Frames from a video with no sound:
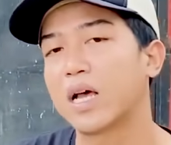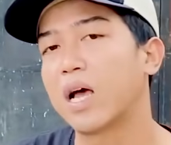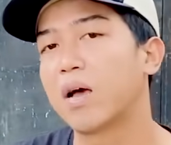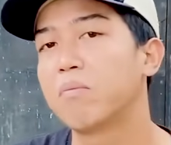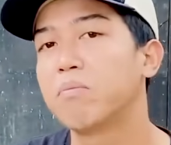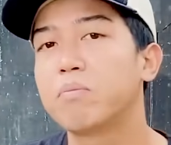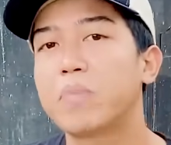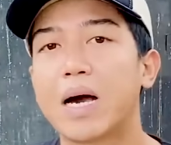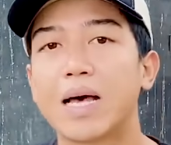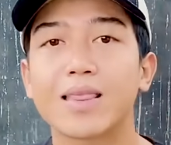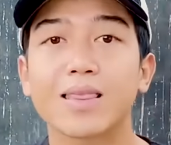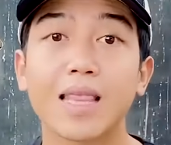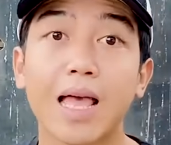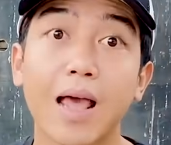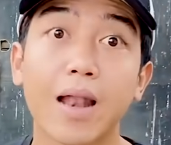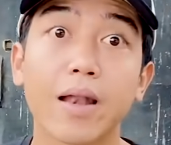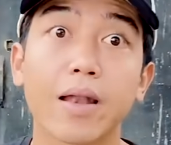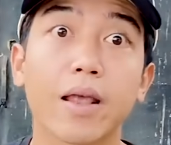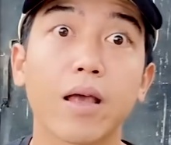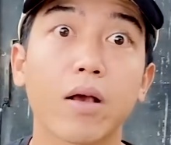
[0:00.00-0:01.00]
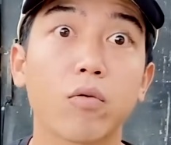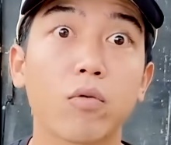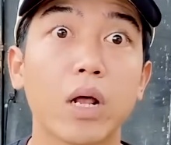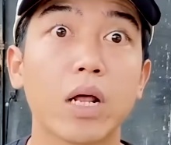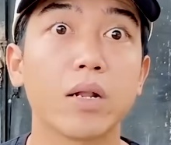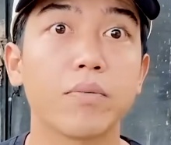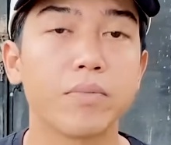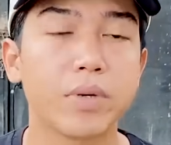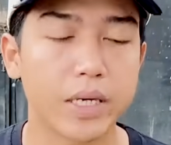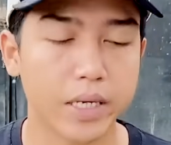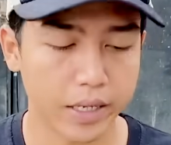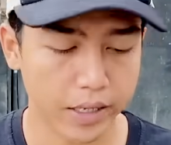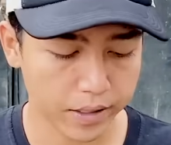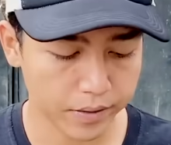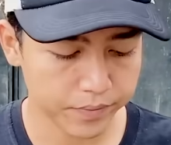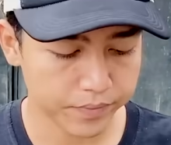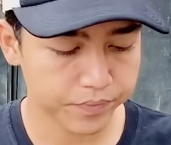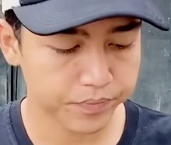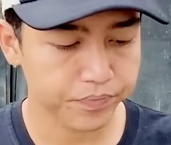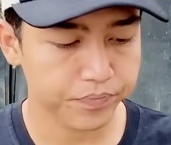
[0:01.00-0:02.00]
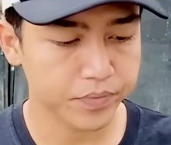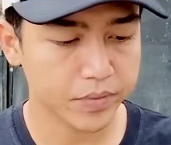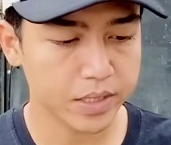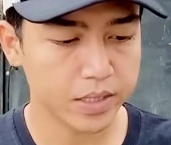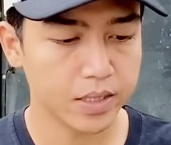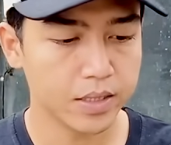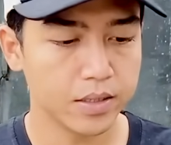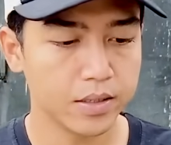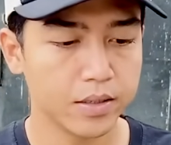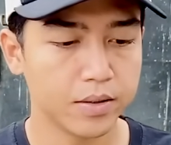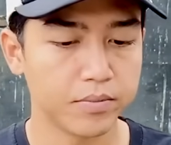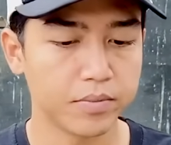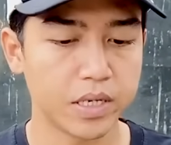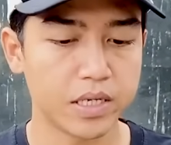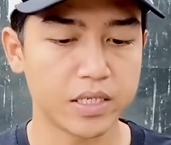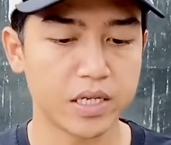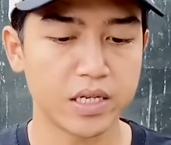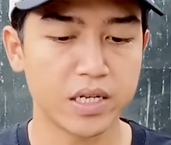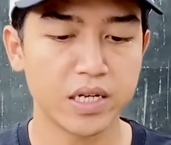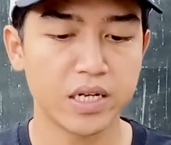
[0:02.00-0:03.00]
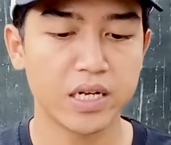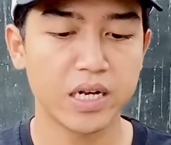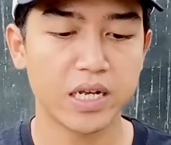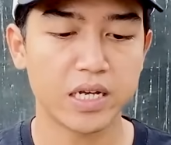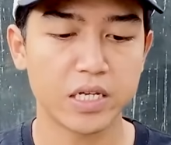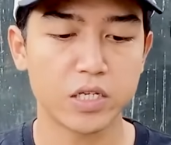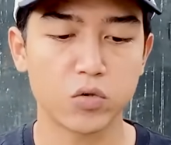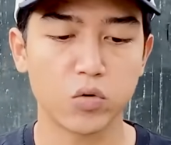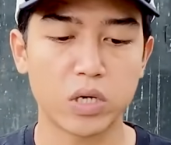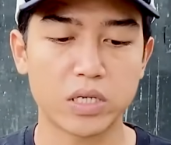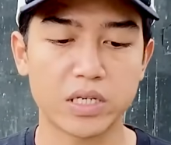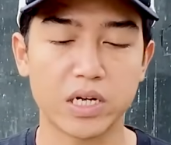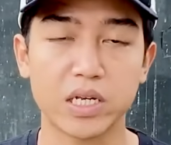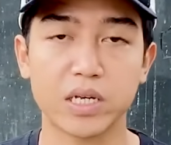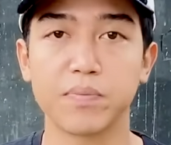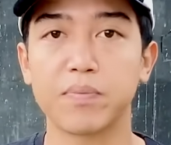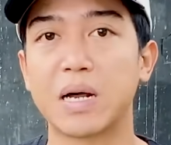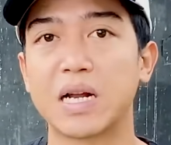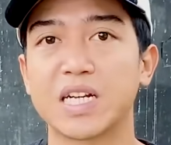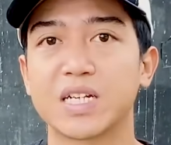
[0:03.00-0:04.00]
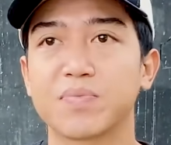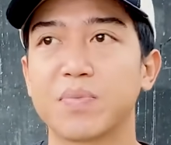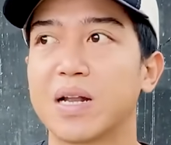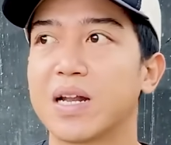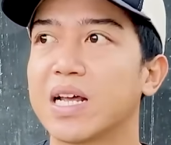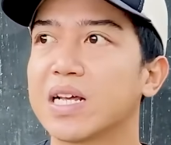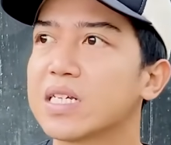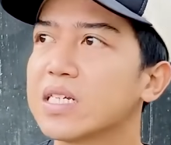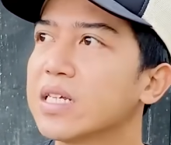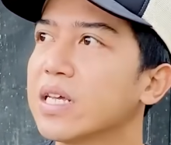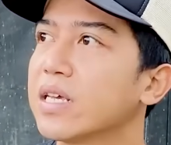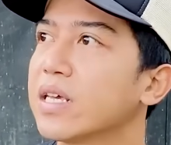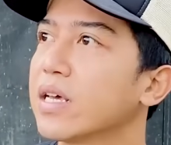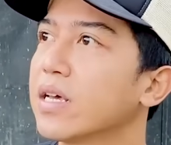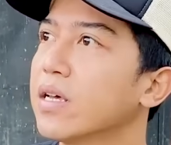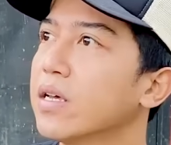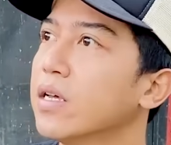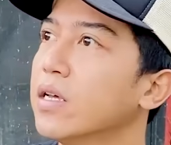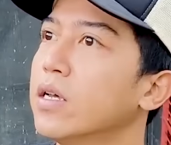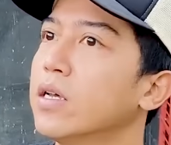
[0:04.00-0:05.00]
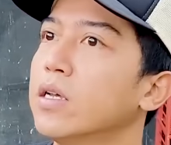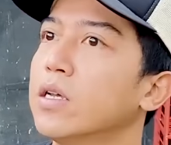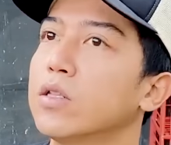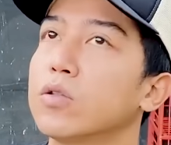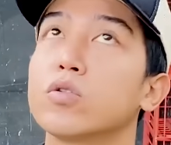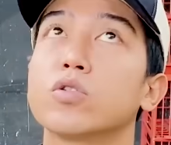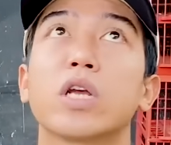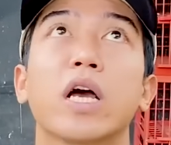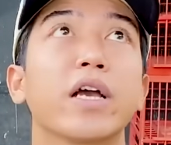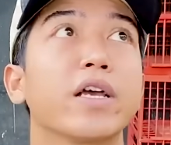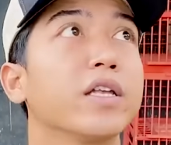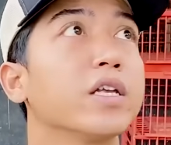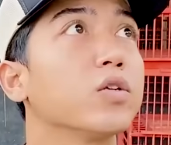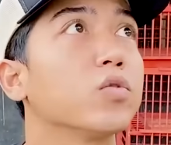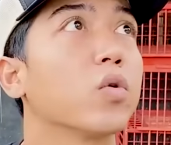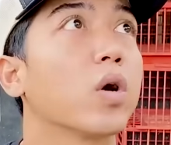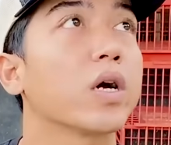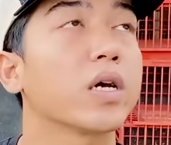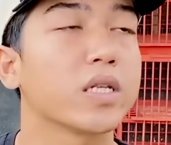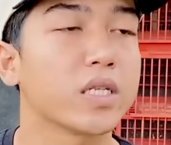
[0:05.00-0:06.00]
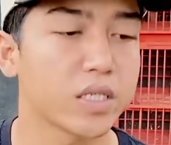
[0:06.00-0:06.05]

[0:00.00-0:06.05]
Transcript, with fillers: setengah empatan ya kurang lebih ya biasanya ini lagi cuaca lagi panas-panasnya ya terus anginnya juga